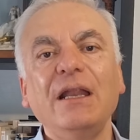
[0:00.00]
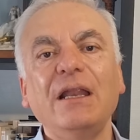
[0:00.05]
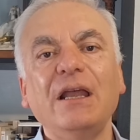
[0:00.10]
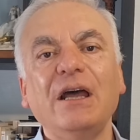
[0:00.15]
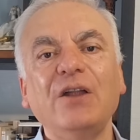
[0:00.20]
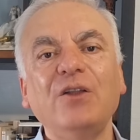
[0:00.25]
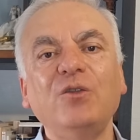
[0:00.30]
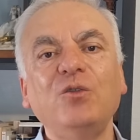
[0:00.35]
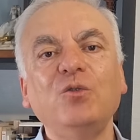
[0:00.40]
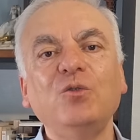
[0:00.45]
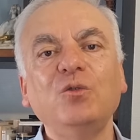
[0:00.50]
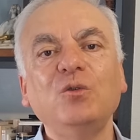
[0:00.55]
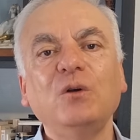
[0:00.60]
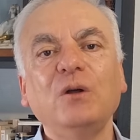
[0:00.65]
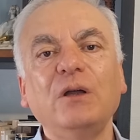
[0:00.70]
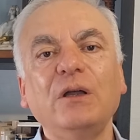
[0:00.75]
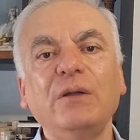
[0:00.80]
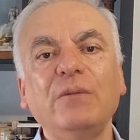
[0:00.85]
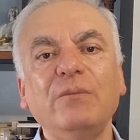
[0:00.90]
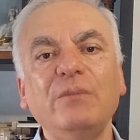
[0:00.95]
لأنه
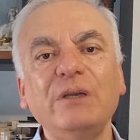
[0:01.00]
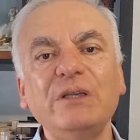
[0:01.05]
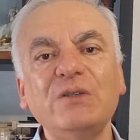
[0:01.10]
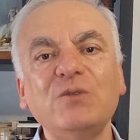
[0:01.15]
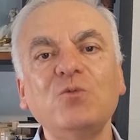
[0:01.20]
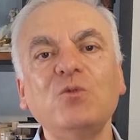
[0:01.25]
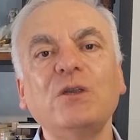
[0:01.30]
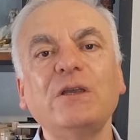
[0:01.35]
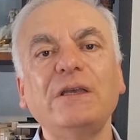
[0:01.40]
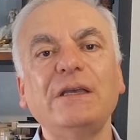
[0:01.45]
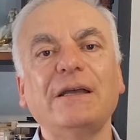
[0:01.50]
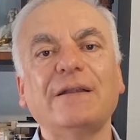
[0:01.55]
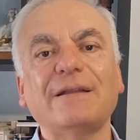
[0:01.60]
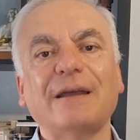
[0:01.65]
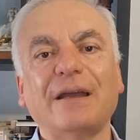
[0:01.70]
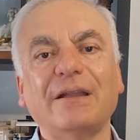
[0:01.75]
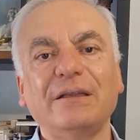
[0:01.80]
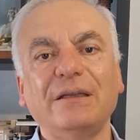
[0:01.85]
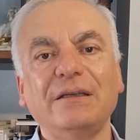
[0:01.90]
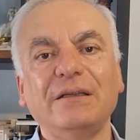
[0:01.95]
بسوريا
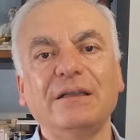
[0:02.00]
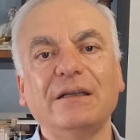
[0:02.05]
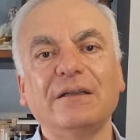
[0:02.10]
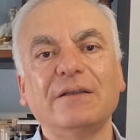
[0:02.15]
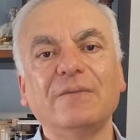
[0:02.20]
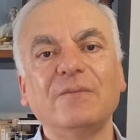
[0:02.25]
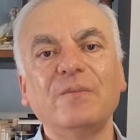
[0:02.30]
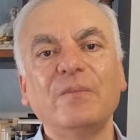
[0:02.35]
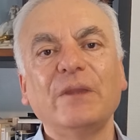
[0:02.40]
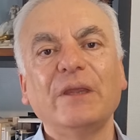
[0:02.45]
تحديدا